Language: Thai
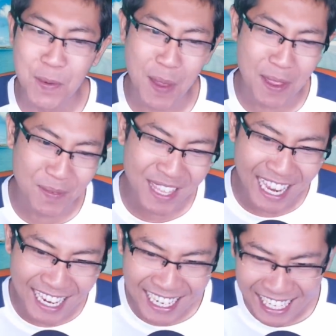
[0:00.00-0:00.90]
แบบ
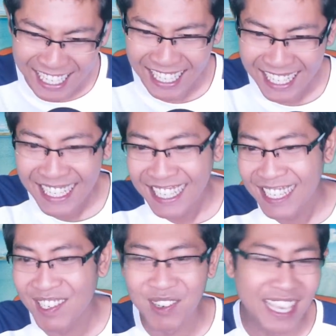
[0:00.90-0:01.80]
นี้
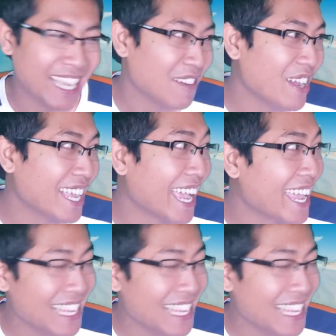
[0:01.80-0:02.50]
ยงยีคิดว่ายังไง